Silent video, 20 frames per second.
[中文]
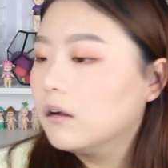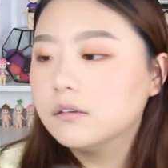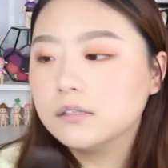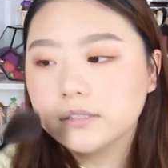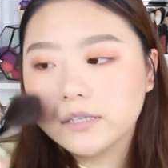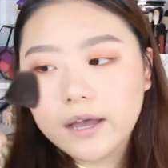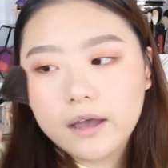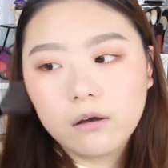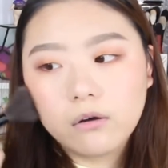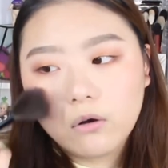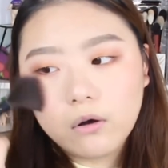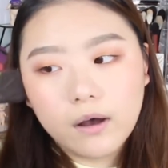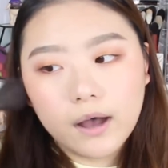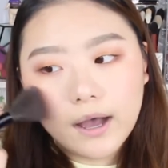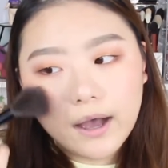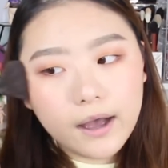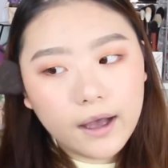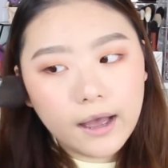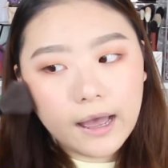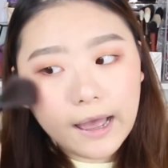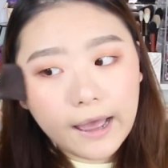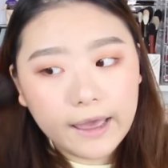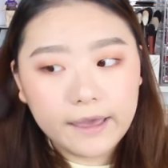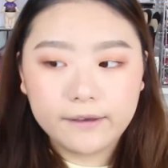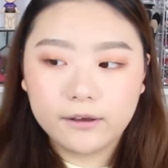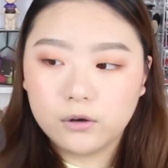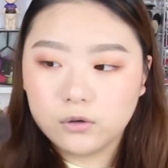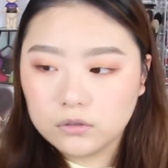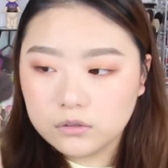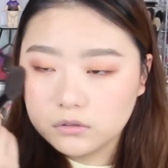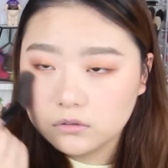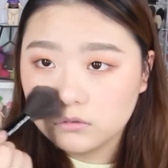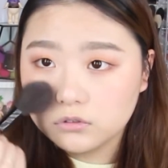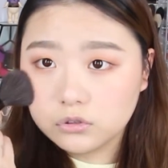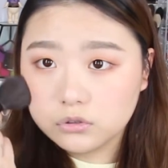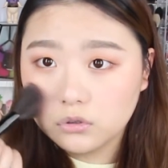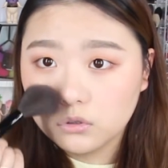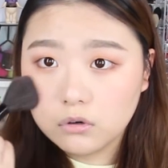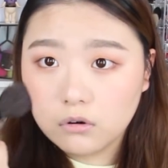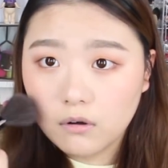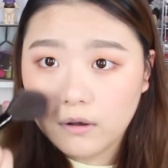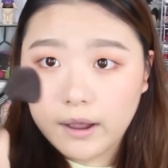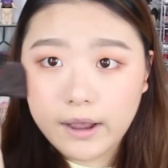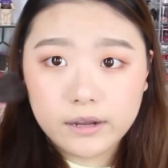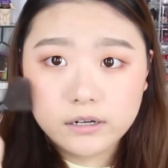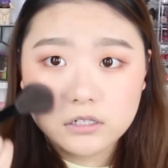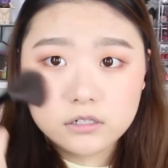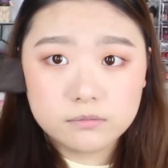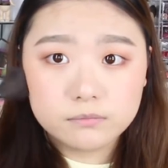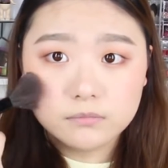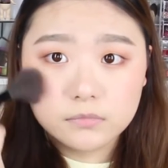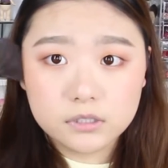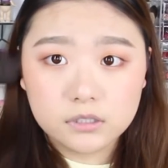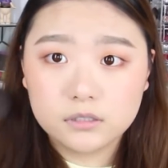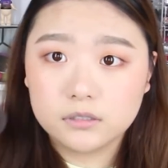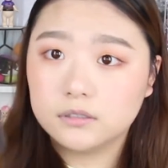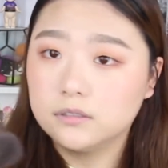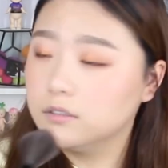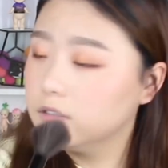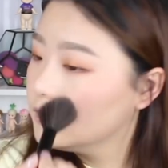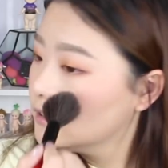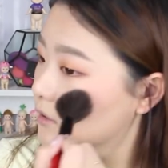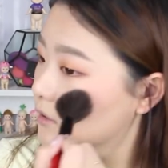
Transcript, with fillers: 腮红啊，还有修容啊什么的，